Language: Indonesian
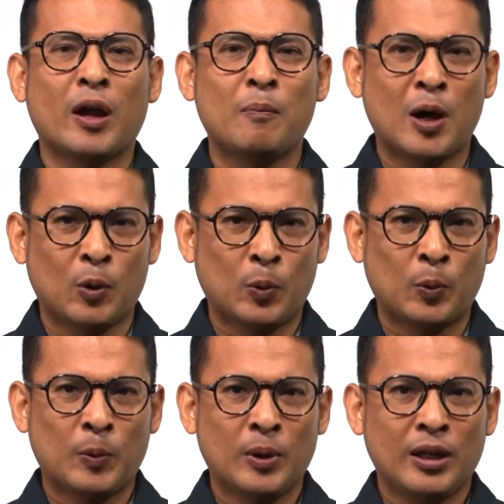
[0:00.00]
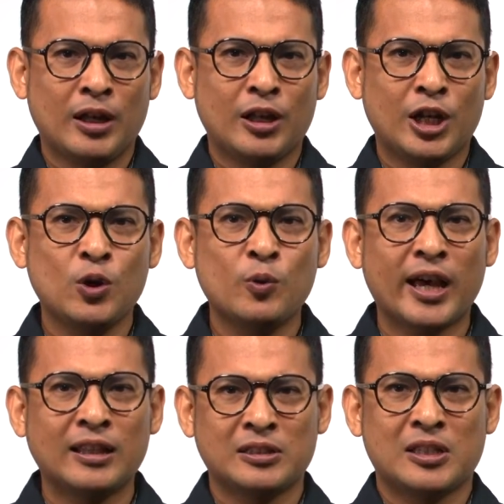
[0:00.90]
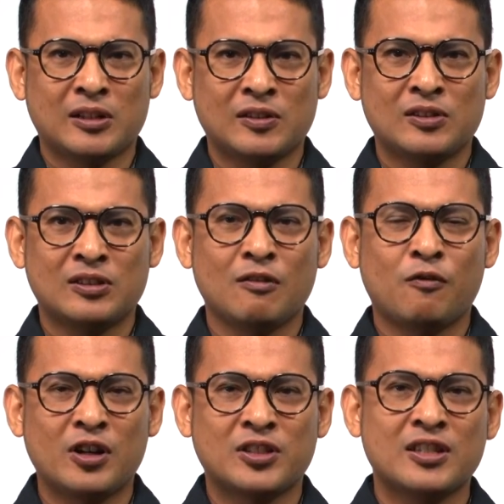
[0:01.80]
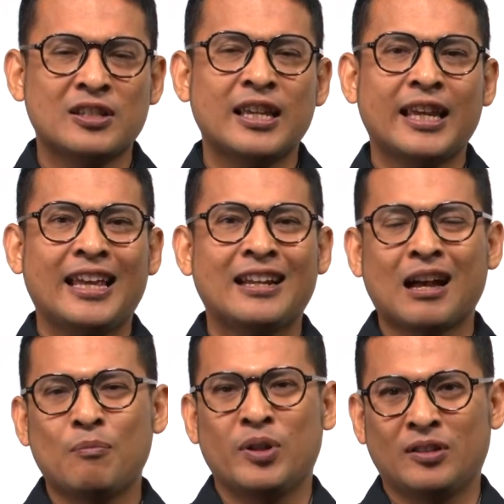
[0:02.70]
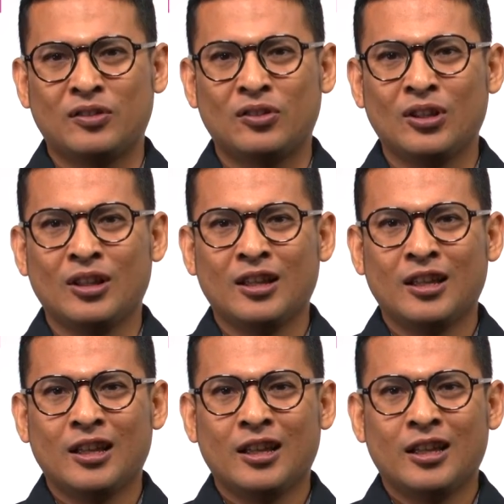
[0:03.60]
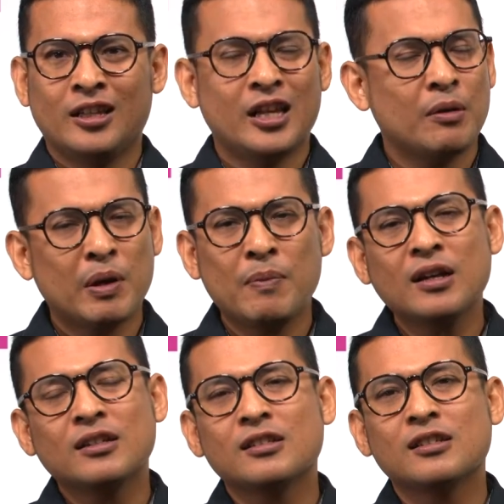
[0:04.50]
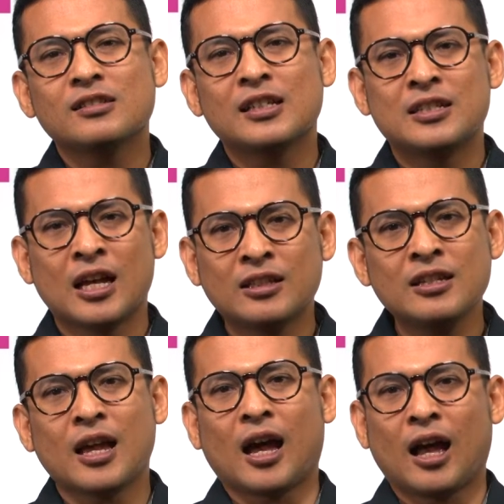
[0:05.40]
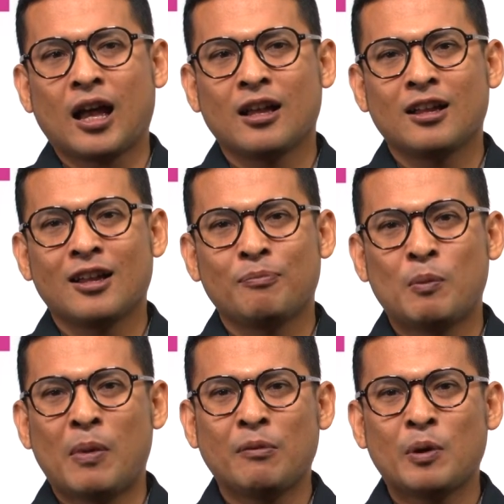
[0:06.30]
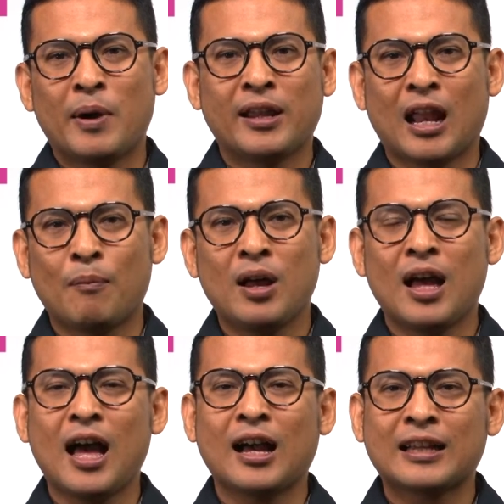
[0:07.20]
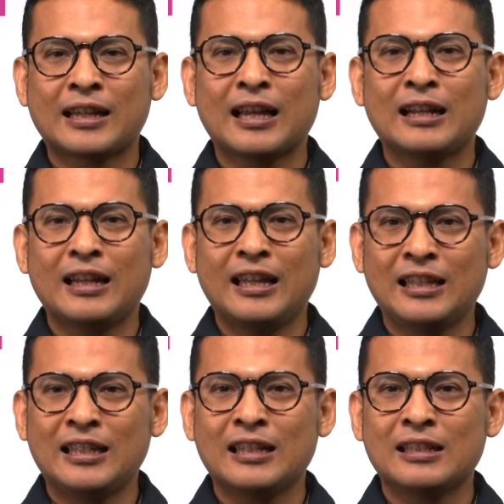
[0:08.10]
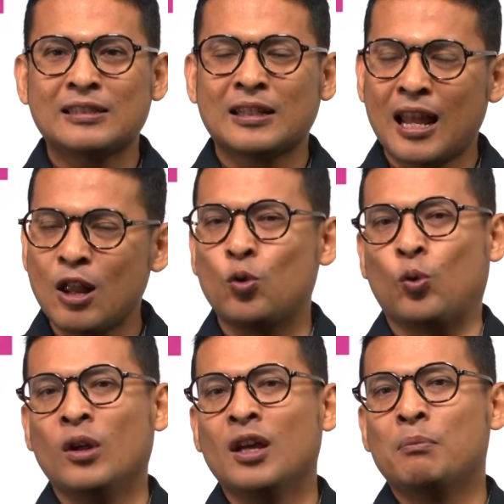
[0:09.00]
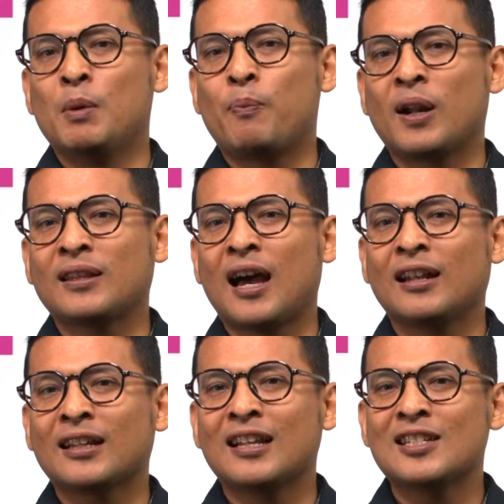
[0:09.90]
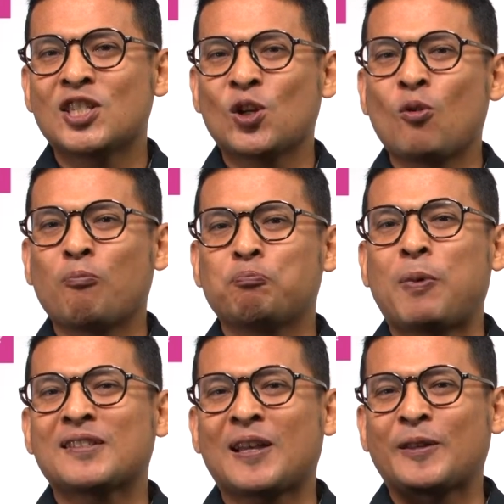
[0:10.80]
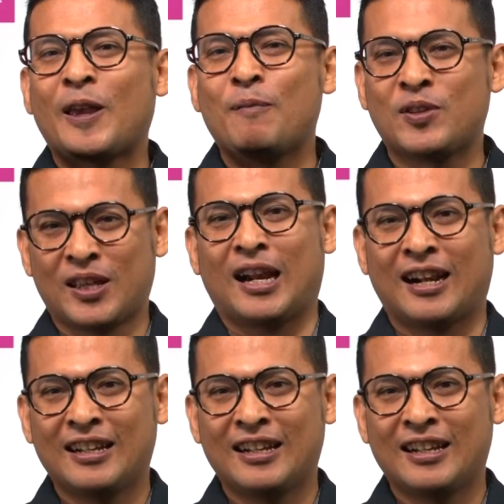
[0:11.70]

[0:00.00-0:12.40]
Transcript: yang baru. New entrants versus incumbents. Ya memang sejatinya pemain-pemain lama akan ingin selalu mempertahankan ceruk pasarnya yang besar.